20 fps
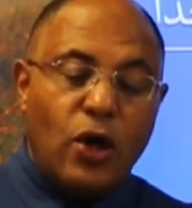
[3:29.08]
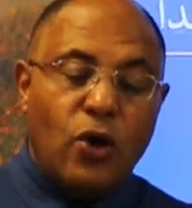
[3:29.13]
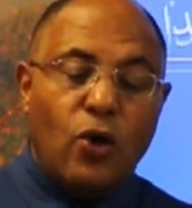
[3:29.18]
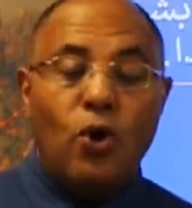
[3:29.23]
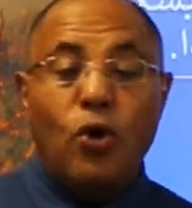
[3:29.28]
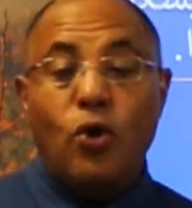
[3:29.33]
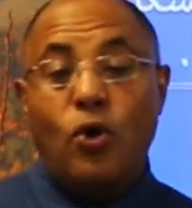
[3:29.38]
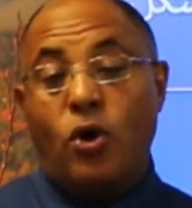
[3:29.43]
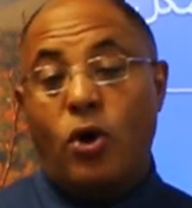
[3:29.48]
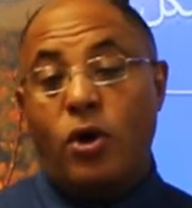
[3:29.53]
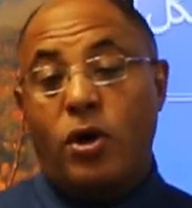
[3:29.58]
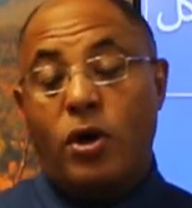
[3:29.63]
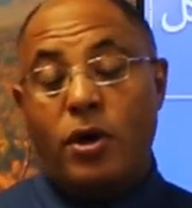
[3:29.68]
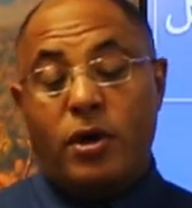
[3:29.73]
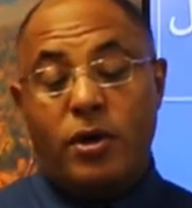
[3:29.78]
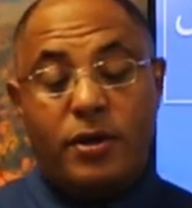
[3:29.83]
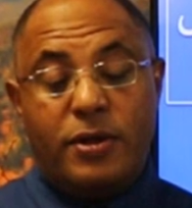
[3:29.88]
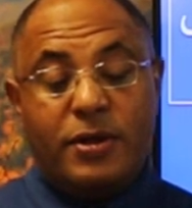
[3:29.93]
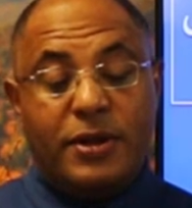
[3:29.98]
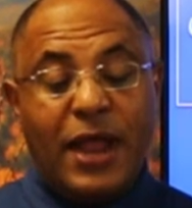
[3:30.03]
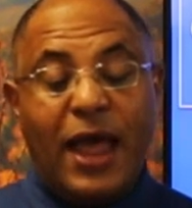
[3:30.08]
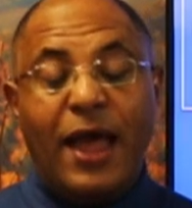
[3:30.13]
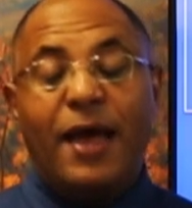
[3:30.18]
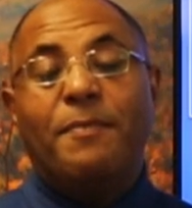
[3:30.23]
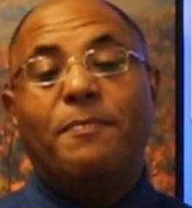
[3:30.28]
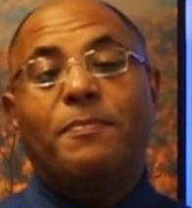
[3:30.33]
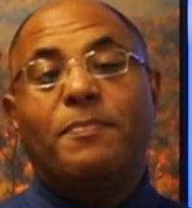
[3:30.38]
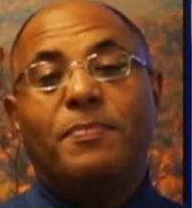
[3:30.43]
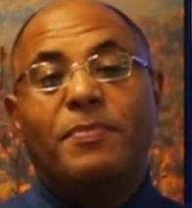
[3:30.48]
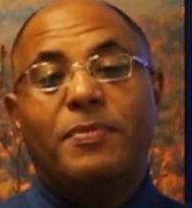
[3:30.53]
أوه
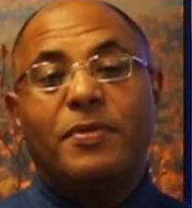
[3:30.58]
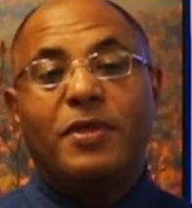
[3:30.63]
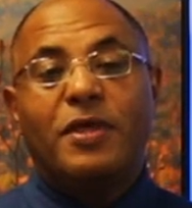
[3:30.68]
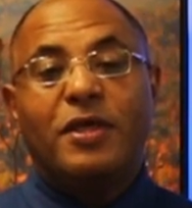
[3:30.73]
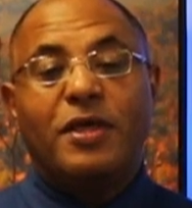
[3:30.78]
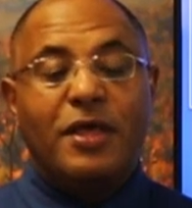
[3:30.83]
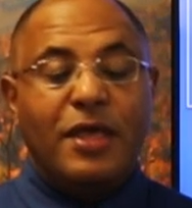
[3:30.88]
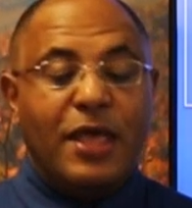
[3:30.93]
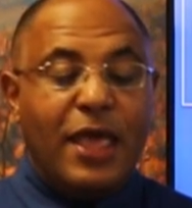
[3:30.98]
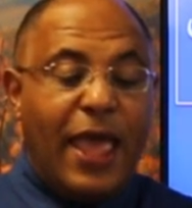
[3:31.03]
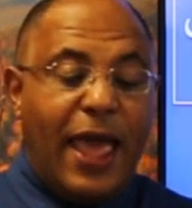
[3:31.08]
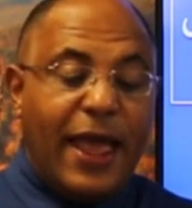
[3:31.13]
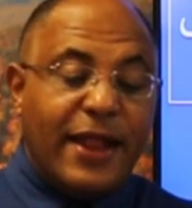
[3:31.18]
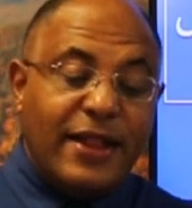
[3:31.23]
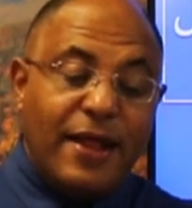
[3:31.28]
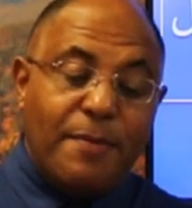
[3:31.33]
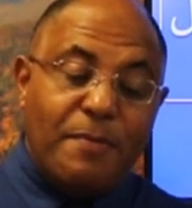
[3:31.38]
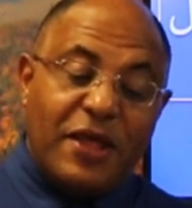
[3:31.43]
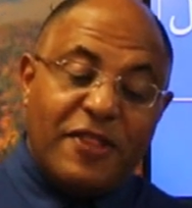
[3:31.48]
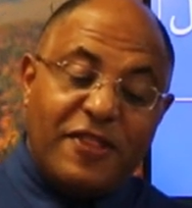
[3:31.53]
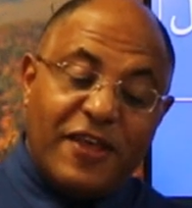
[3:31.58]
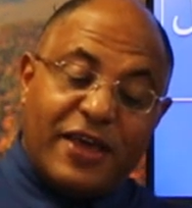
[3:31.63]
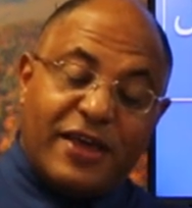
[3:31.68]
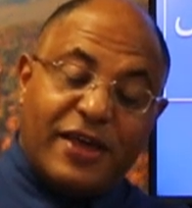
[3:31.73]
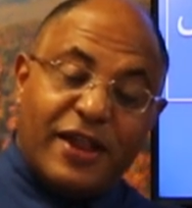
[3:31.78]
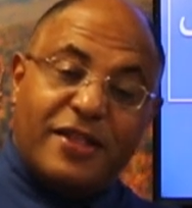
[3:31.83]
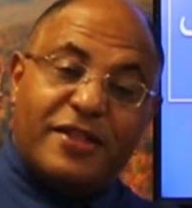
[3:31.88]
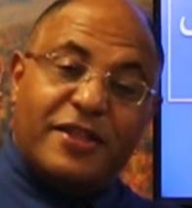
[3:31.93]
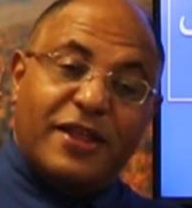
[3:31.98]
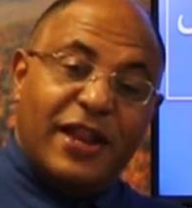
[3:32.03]
نعم عندما
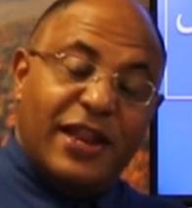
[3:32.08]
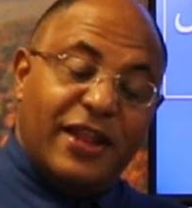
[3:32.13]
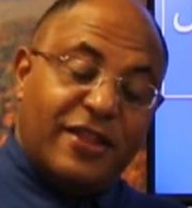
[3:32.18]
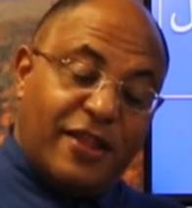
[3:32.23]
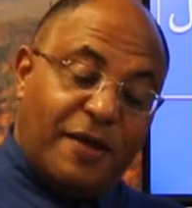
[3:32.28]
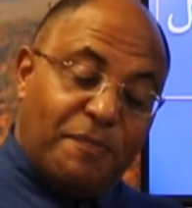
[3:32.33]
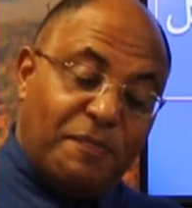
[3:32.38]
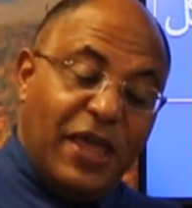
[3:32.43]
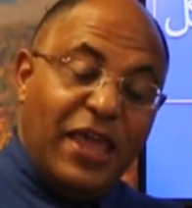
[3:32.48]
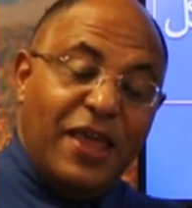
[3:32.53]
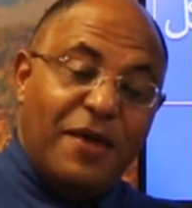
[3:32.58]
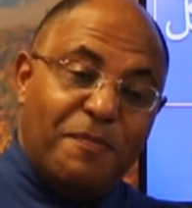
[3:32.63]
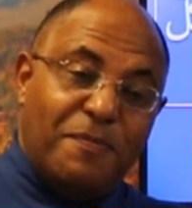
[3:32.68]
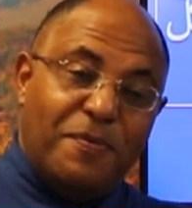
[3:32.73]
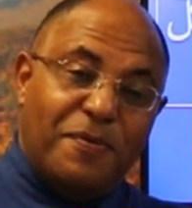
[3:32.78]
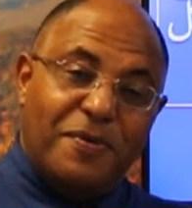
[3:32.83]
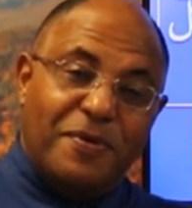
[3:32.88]
ذكرت لطبيب